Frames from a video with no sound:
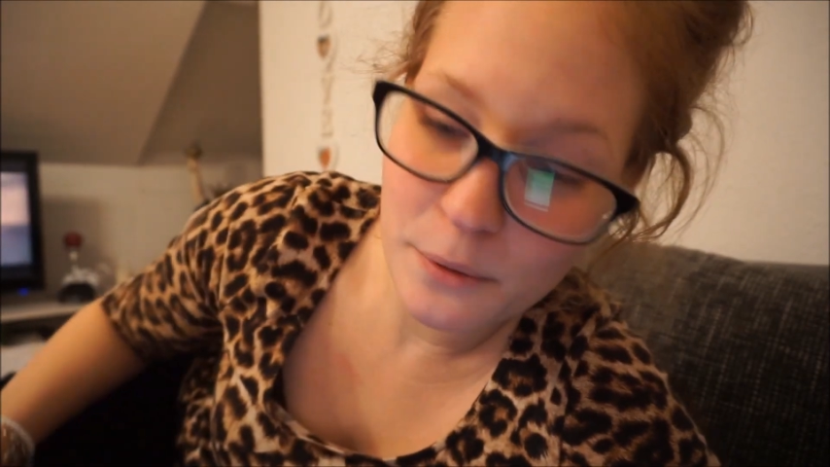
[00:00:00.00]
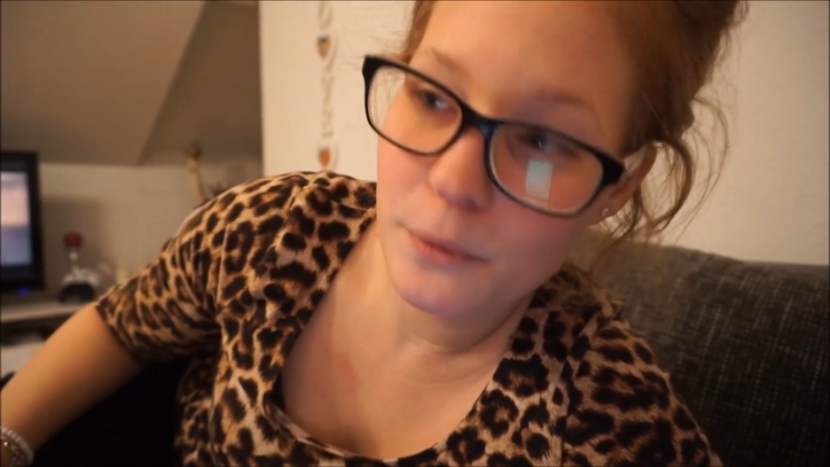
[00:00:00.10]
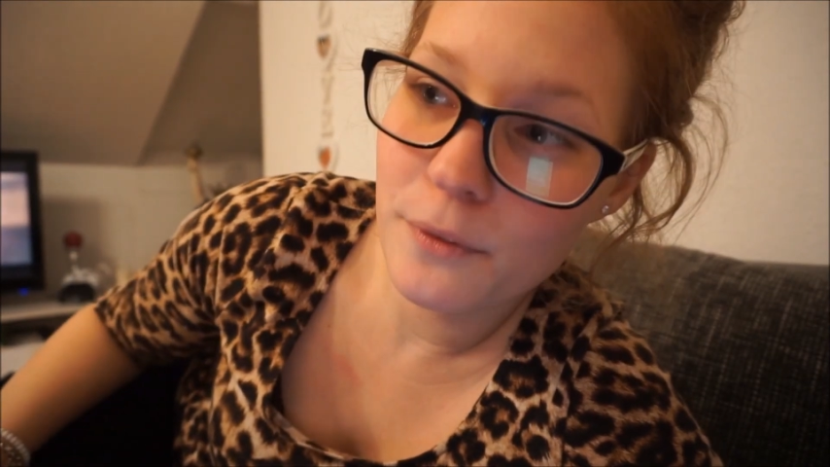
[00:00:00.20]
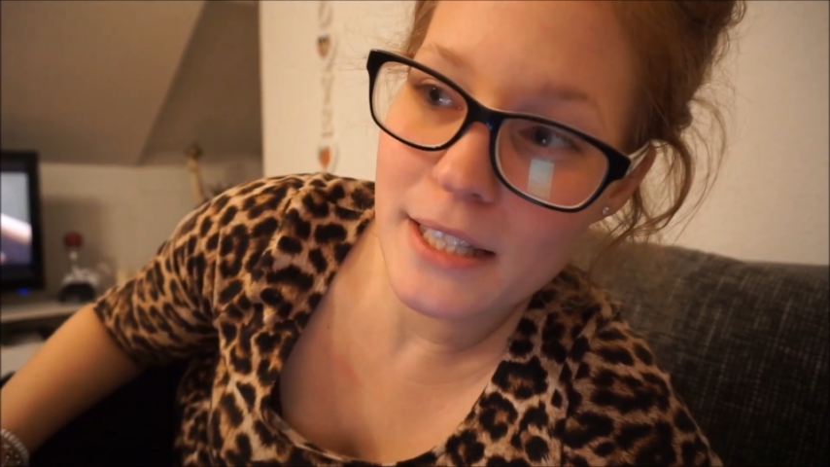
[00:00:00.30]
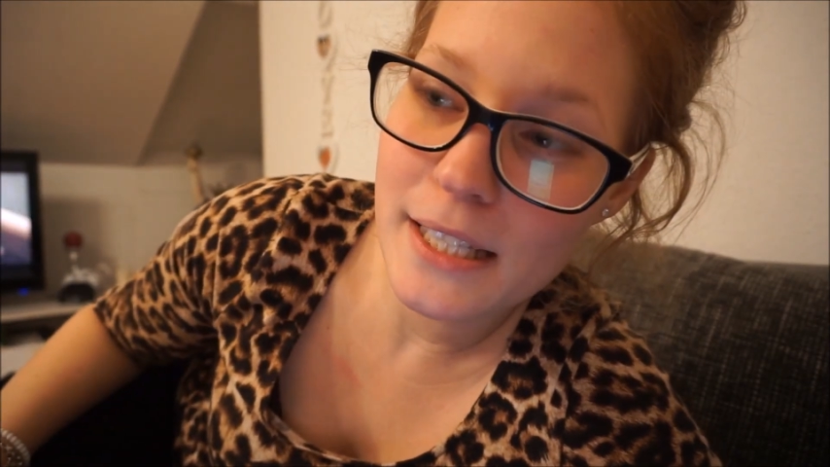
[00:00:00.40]
und
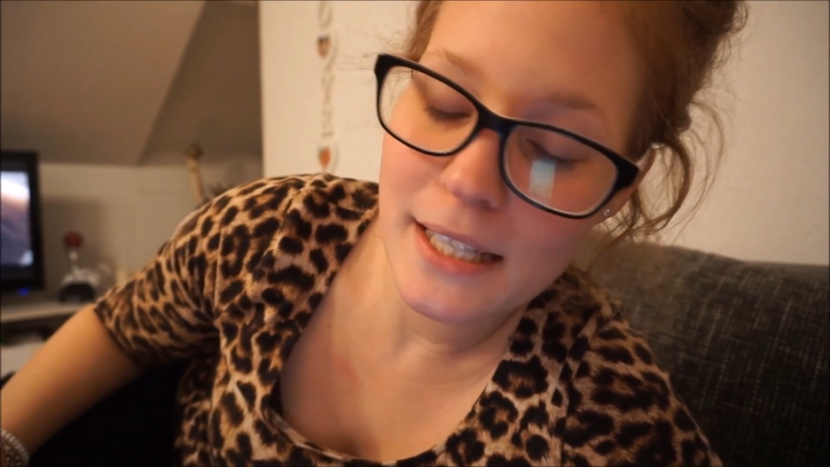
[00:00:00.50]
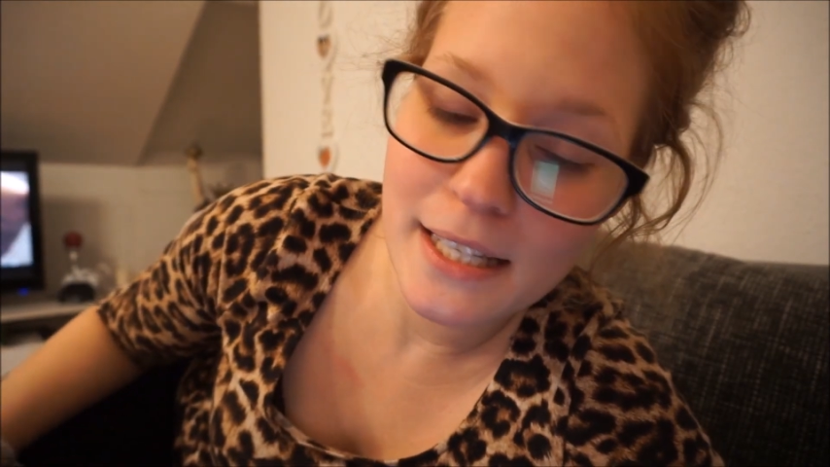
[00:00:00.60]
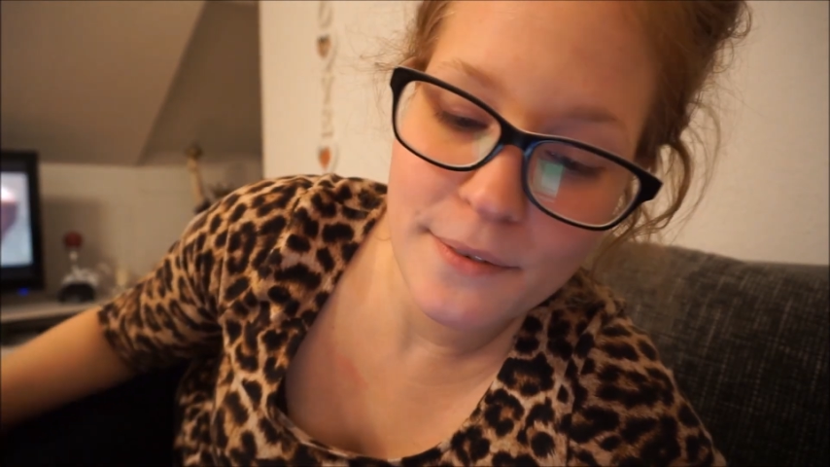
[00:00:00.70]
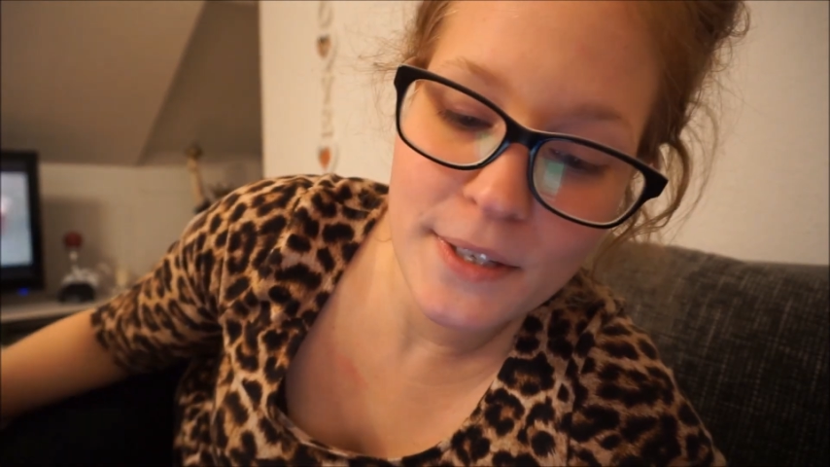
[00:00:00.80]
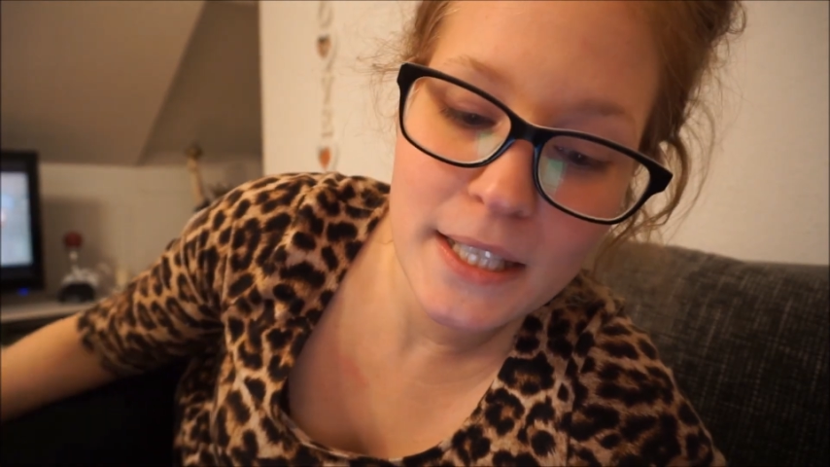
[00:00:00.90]
was
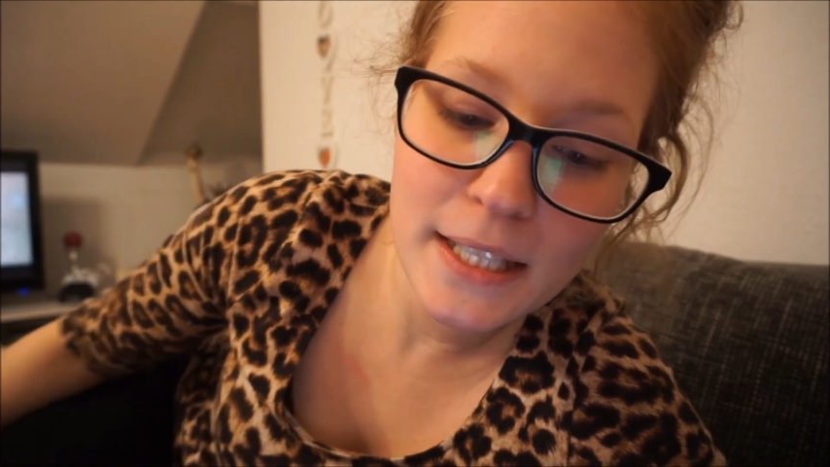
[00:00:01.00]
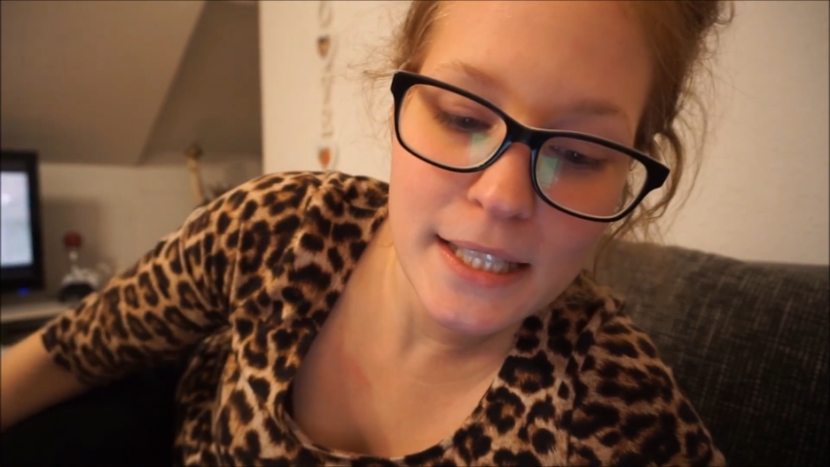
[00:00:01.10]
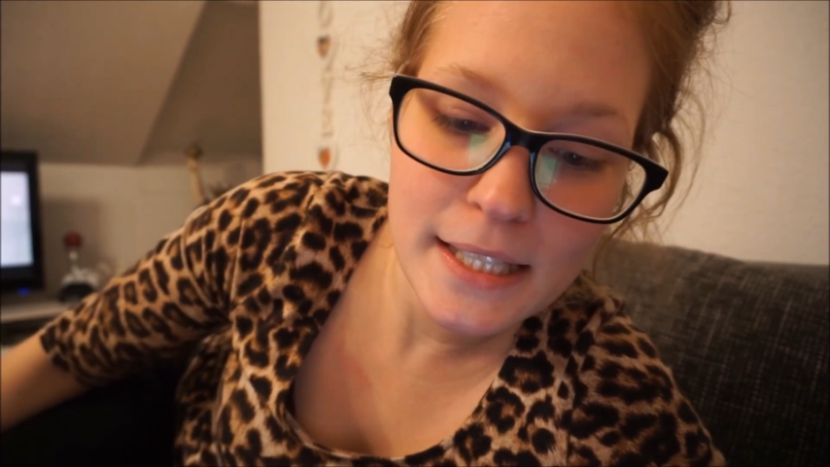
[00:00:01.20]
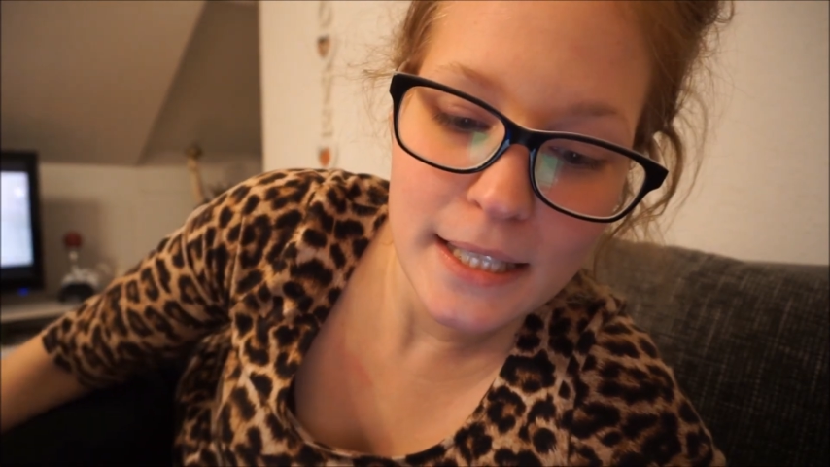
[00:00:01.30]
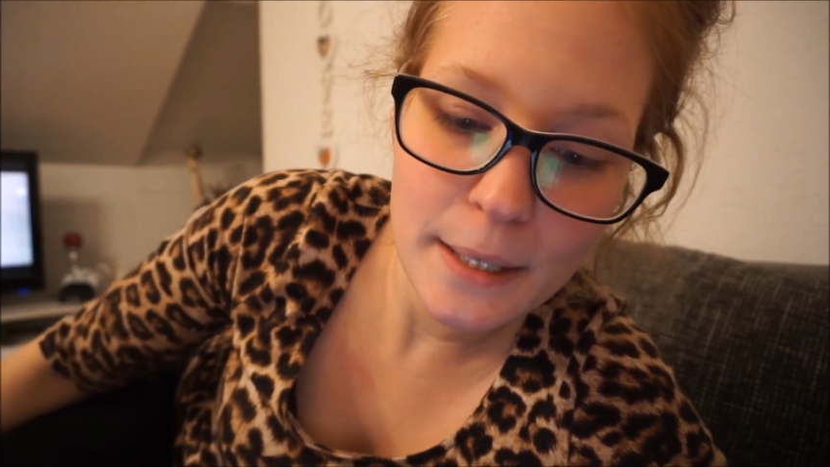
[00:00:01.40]
ganz wichtig
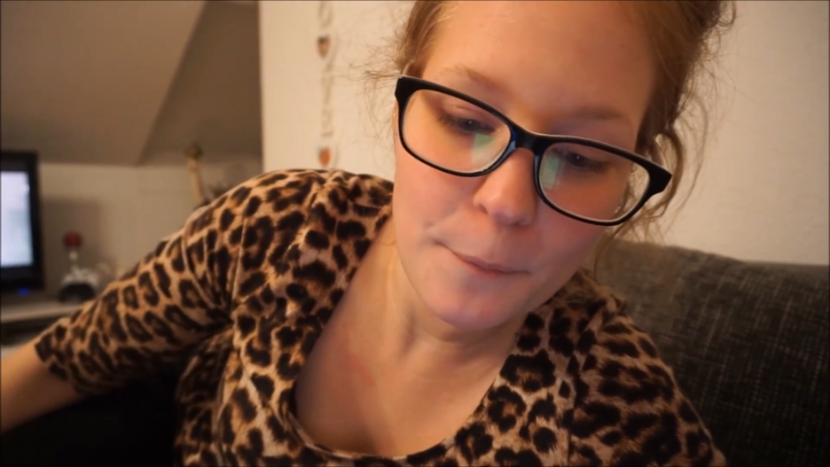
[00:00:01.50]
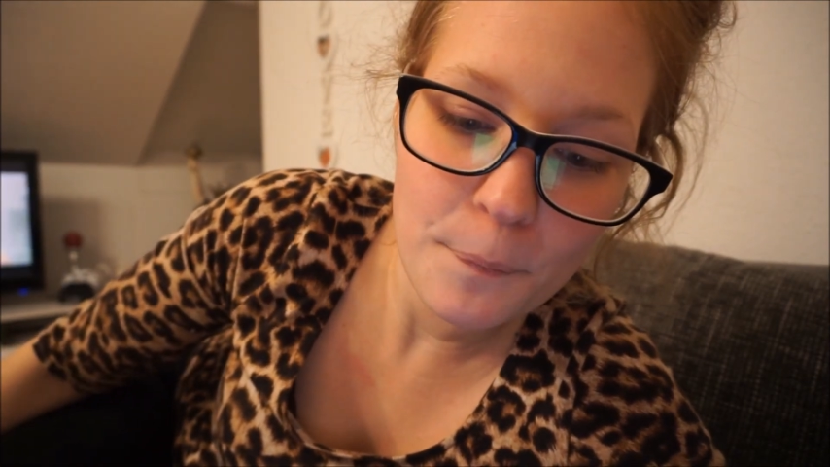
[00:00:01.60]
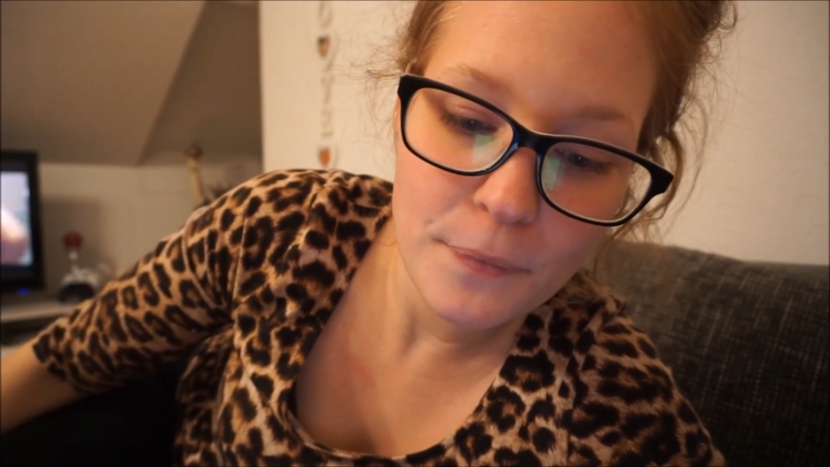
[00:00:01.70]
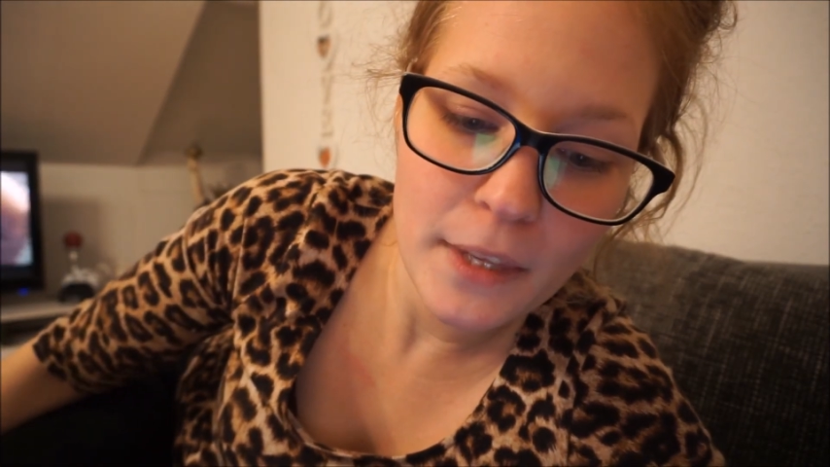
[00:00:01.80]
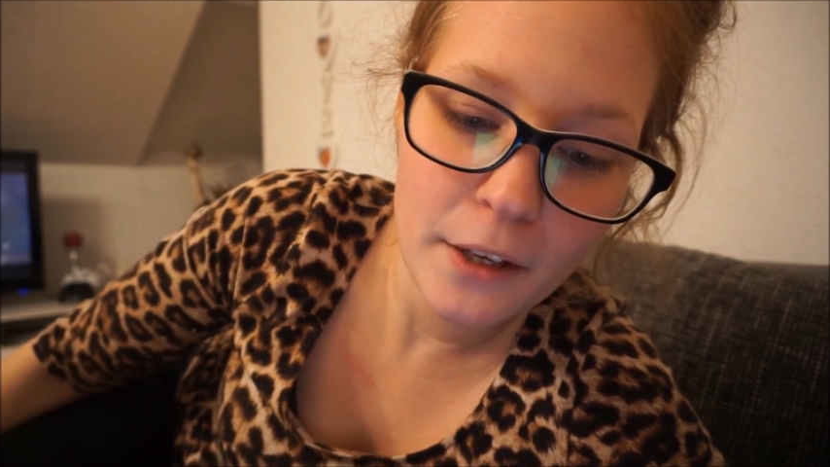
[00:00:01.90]
ist, ähm, ihr